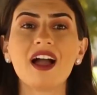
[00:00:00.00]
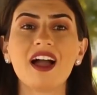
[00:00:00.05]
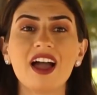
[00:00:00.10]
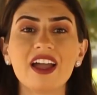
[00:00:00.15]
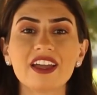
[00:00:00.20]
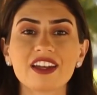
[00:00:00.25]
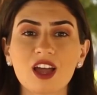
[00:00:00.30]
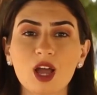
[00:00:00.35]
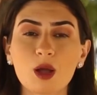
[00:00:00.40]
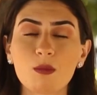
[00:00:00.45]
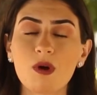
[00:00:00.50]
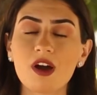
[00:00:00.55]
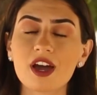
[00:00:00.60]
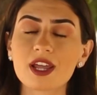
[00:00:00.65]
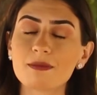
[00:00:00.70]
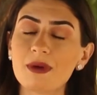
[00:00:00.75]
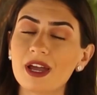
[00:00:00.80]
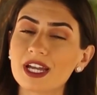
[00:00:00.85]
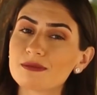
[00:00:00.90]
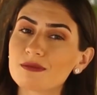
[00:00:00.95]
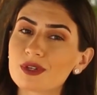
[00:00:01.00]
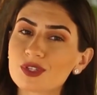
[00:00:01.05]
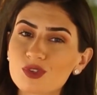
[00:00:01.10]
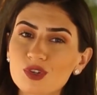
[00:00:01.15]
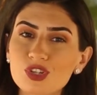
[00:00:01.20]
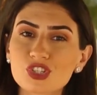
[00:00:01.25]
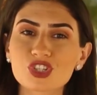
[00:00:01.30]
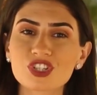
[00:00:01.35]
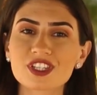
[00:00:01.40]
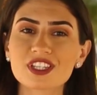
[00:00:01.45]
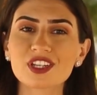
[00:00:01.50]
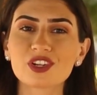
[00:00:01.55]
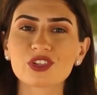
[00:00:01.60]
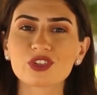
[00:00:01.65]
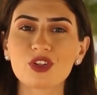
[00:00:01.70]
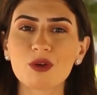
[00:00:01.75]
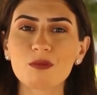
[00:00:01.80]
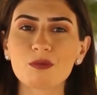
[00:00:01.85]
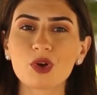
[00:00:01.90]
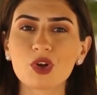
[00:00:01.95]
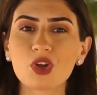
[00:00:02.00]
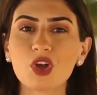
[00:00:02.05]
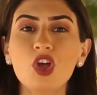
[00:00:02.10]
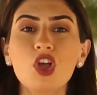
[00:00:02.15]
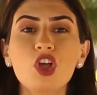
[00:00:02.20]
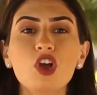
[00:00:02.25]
هاي الأخبار بعد ما زرت جزيرة لومبوك